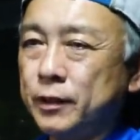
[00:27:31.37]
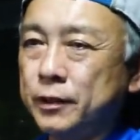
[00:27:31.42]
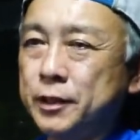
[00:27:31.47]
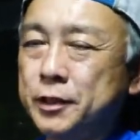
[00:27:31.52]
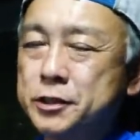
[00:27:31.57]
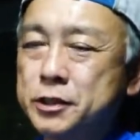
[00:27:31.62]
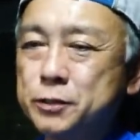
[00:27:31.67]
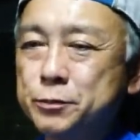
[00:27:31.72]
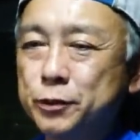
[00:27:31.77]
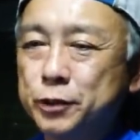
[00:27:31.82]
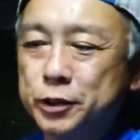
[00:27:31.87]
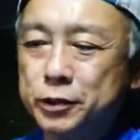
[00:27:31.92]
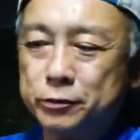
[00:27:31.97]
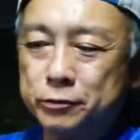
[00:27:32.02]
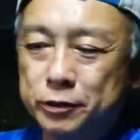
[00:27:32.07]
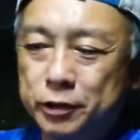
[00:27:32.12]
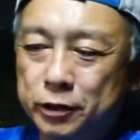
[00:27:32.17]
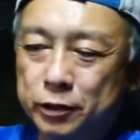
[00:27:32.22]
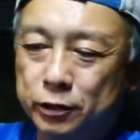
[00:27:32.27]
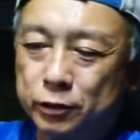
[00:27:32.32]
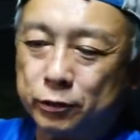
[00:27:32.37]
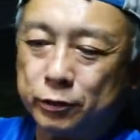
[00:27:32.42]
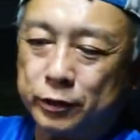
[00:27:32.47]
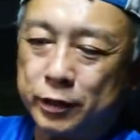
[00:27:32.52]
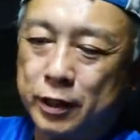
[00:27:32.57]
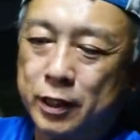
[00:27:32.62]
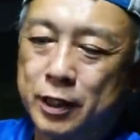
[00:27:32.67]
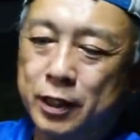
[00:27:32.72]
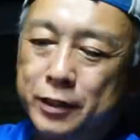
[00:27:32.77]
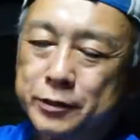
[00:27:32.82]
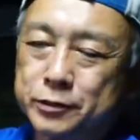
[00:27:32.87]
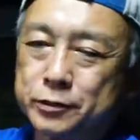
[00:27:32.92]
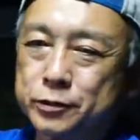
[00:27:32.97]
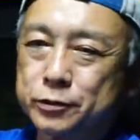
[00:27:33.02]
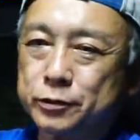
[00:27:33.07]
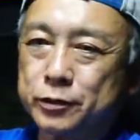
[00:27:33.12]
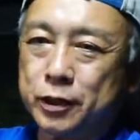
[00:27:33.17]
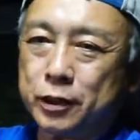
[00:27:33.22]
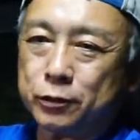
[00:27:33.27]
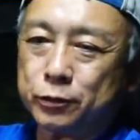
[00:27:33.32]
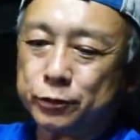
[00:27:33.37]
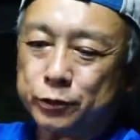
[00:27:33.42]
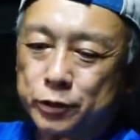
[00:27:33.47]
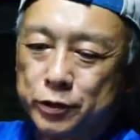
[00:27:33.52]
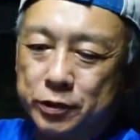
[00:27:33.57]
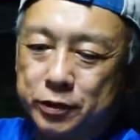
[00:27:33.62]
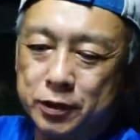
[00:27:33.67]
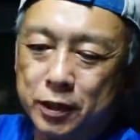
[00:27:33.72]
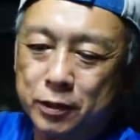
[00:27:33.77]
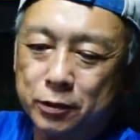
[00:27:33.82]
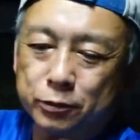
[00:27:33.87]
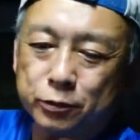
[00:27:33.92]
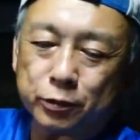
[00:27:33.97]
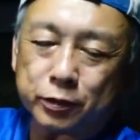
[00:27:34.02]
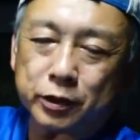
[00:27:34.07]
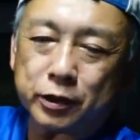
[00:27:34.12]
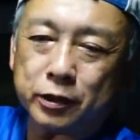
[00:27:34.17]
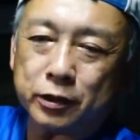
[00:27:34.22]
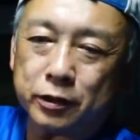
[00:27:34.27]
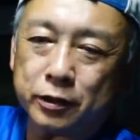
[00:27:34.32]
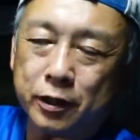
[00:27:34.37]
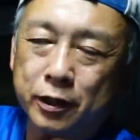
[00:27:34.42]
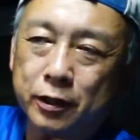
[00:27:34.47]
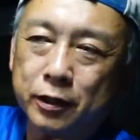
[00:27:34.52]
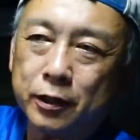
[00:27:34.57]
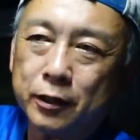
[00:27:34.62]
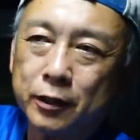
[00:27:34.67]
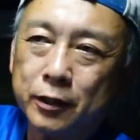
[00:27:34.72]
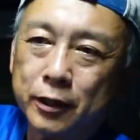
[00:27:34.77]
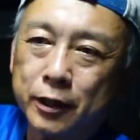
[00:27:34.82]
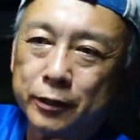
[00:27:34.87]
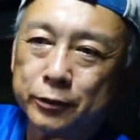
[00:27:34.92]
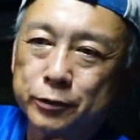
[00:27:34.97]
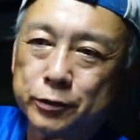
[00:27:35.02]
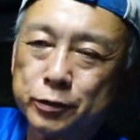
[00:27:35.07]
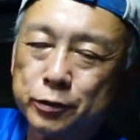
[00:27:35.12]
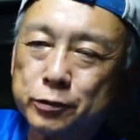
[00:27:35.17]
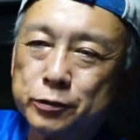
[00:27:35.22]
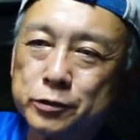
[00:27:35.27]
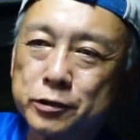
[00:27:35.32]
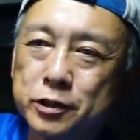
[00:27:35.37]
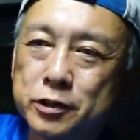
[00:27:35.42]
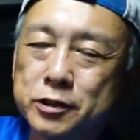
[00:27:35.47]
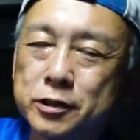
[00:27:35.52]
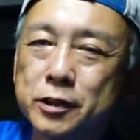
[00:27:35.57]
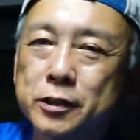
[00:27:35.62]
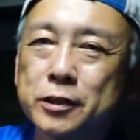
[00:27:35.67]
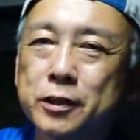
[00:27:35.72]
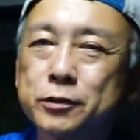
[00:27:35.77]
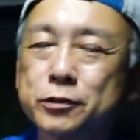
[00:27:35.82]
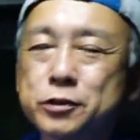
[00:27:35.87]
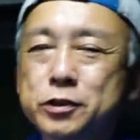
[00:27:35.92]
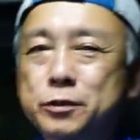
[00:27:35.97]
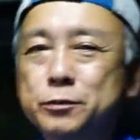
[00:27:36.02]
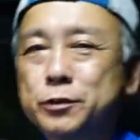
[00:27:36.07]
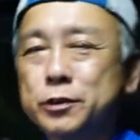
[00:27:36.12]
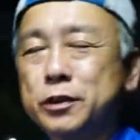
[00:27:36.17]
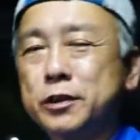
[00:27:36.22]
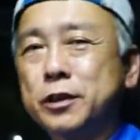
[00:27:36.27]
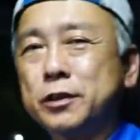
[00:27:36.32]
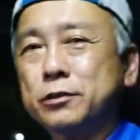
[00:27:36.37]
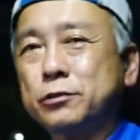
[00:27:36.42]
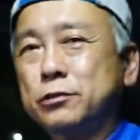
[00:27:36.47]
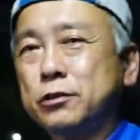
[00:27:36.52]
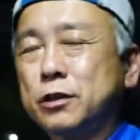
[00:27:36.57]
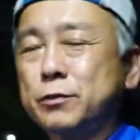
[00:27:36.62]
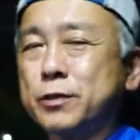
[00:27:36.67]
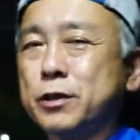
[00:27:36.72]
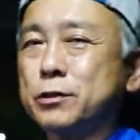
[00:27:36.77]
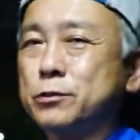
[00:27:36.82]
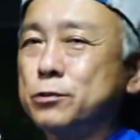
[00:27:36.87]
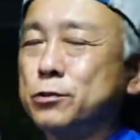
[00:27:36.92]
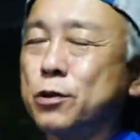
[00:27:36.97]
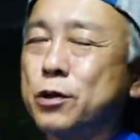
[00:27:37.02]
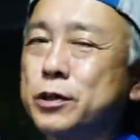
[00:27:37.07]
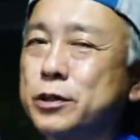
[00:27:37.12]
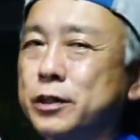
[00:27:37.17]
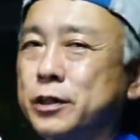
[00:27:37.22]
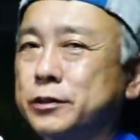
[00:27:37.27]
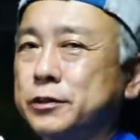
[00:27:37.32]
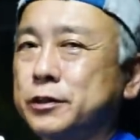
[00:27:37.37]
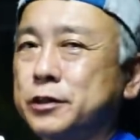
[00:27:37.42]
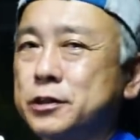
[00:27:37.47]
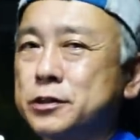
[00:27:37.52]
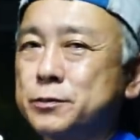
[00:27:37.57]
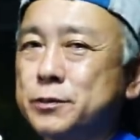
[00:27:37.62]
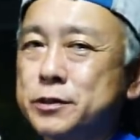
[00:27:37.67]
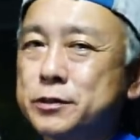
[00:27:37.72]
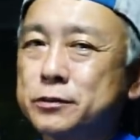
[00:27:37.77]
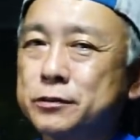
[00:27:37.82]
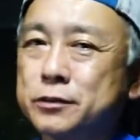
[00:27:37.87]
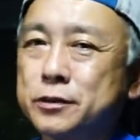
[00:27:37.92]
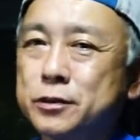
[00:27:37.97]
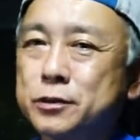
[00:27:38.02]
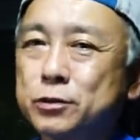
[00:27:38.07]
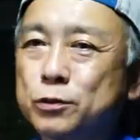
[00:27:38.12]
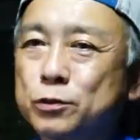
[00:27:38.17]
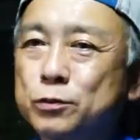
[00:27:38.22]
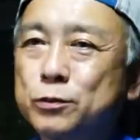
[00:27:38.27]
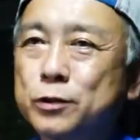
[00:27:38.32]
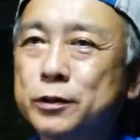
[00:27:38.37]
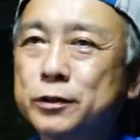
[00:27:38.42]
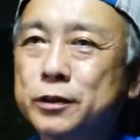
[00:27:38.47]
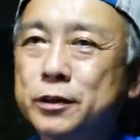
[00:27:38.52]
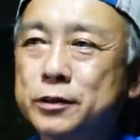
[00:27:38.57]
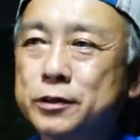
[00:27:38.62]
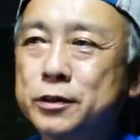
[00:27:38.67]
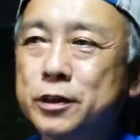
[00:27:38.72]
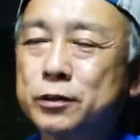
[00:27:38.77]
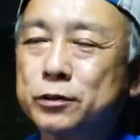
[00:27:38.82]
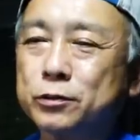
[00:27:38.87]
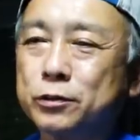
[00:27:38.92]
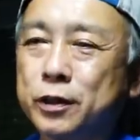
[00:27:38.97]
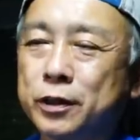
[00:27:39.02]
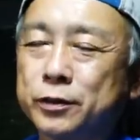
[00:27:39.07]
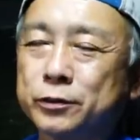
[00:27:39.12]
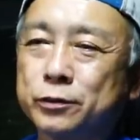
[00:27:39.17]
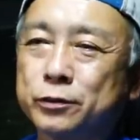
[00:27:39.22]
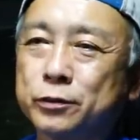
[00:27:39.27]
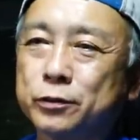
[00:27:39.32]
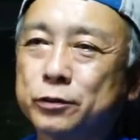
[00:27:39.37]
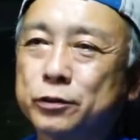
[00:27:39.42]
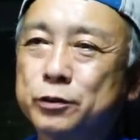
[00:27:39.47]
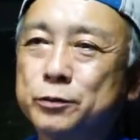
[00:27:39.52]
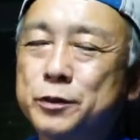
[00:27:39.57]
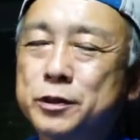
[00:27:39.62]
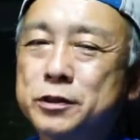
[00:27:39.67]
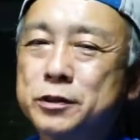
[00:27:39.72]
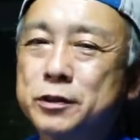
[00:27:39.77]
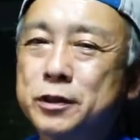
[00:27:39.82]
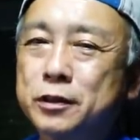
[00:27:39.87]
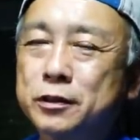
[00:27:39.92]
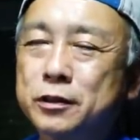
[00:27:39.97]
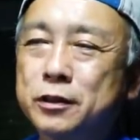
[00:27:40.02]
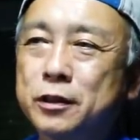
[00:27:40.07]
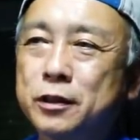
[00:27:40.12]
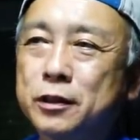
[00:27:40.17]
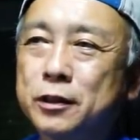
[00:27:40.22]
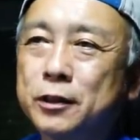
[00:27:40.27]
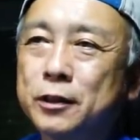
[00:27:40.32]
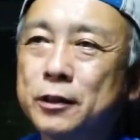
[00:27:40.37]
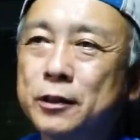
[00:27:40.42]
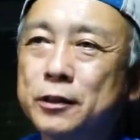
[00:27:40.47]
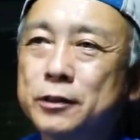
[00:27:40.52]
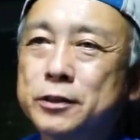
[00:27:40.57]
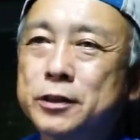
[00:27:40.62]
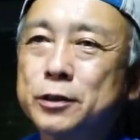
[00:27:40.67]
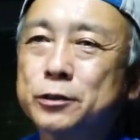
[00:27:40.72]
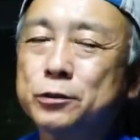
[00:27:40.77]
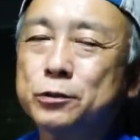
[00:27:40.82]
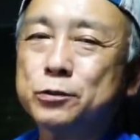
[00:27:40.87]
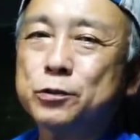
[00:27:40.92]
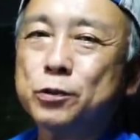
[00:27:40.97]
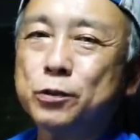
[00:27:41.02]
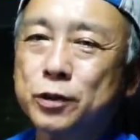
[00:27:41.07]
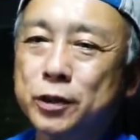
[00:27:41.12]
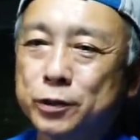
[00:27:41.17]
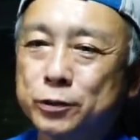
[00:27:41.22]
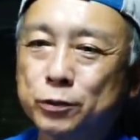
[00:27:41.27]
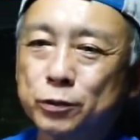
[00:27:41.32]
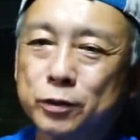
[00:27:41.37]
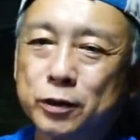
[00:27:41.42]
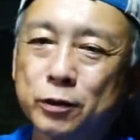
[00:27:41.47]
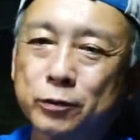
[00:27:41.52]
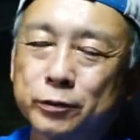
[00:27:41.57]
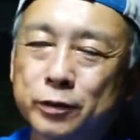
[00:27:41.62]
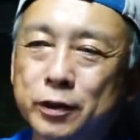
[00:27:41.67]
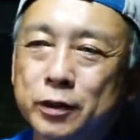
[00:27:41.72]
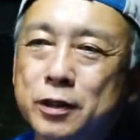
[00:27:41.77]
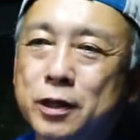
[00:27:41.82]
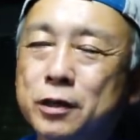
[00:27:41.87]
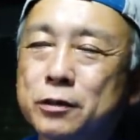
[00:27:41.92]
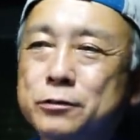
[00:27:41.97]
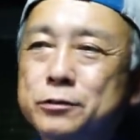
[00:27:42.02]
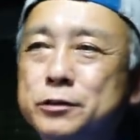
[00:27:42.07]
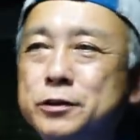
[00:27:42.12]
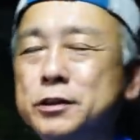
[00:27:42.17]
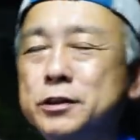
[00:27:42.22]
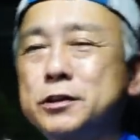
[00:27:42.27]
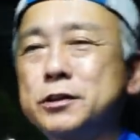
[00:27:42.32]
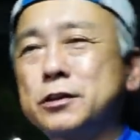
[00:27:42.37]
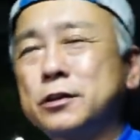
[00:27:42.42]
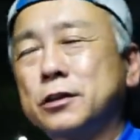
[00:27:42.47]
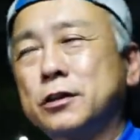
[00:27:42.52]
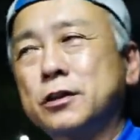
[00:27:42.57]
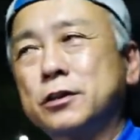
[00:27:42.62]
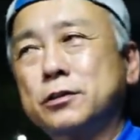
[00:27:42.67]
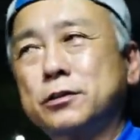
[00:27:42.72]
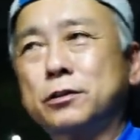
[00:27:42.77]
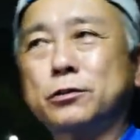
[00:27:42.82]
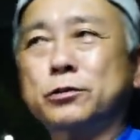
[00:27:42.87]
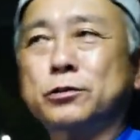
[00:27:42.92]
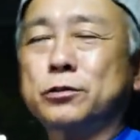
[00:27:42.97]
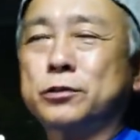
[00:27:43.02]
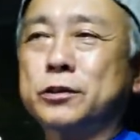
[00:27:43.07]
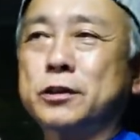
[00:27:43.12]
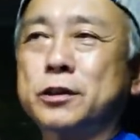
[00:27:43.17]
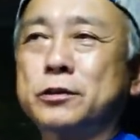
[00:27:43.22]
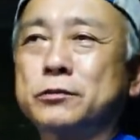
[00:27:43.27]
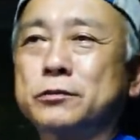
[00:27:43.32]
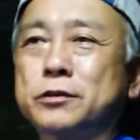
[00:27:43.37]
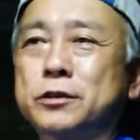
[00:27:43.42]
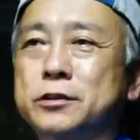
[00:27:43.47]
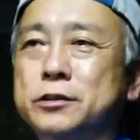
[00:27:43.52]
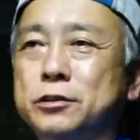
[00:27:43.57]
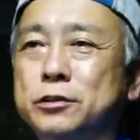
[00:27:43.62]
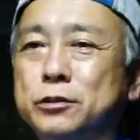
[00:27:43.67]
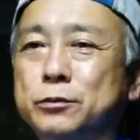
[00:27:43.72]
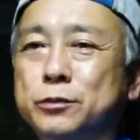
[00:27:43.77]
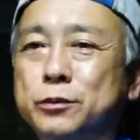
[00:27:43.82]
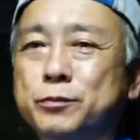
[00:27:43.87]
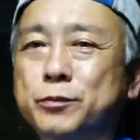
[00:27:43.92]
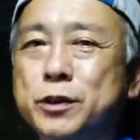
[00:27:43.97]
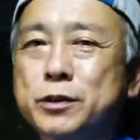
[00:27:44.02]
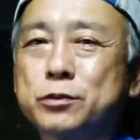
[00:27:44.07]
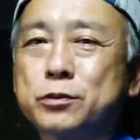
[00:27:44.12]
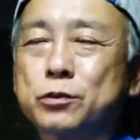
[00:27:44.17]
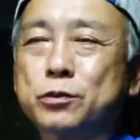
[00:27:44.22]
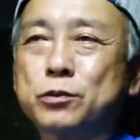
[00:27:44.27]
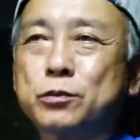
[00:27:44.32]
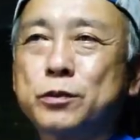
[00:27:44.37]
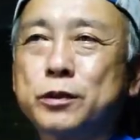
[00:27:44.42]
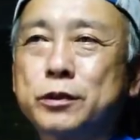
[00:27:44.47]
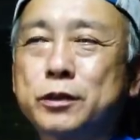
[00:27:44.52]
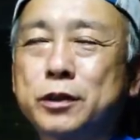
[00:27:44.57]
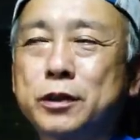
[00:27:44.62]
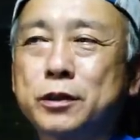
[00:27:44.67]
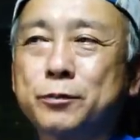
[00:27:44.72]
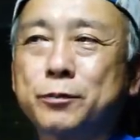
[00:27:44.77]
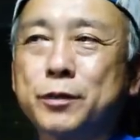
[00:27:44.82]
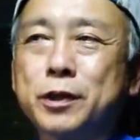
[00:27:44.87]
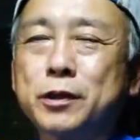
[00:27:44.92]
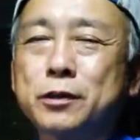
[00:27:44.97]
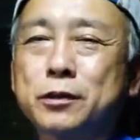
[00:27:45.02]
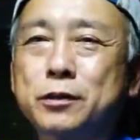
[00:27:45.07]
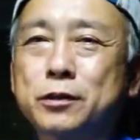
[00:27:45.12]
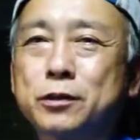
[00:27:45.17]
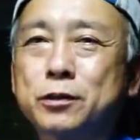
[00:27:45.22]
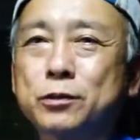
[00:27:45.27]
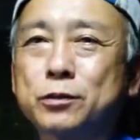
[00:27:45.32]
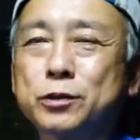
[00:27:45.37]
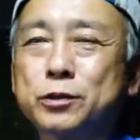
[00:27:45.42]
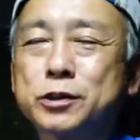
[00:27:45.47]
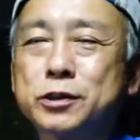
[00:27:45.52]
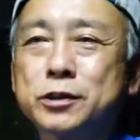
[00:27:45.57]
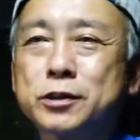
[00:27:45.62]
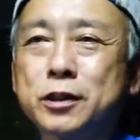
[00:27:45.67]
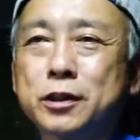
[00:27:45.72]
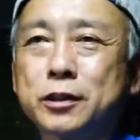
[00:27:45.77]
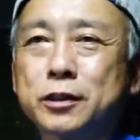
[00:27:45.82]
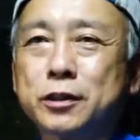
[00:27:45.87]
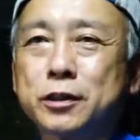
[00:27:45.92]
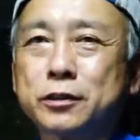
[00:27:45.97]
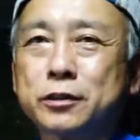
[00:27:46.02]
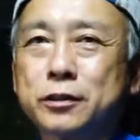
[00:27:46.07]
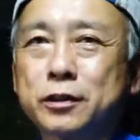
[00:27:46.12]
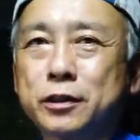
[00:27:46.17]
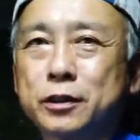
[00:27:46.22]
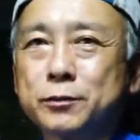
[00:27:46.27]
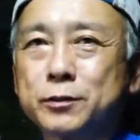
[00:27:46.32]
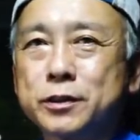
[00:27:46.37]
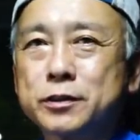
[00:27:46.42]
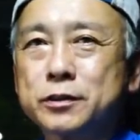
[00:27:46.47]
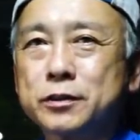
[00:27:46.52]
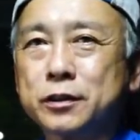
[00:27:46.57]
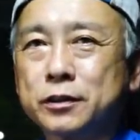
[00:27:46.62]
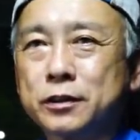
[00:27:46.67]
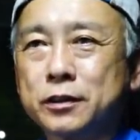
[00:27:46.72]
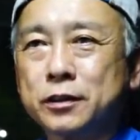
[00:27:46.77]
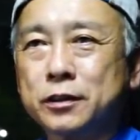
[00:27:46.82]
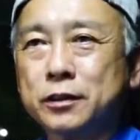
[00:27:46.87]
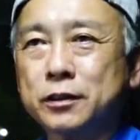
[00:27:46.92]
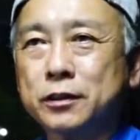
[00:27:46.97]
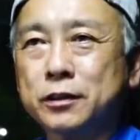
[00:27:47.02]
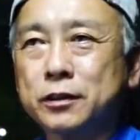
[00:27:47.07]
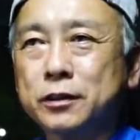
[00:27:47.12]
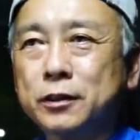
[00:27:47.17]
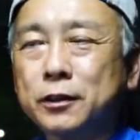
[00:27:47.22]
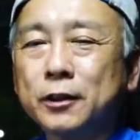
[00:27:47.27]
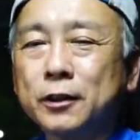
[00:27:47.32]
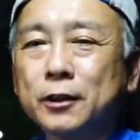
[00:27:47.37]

で、絞りユニットをね、外すとね、今度つけるときにね、あの、上手につけないと絞り連動レバー動かなかったりしますんで、そこはね、ちゃんと、あの、組み付けて、ちゃんと動くかどうかをね、確認してからっていうことになるんですけども、まあ、そこはね、勉強しながらになりますかね。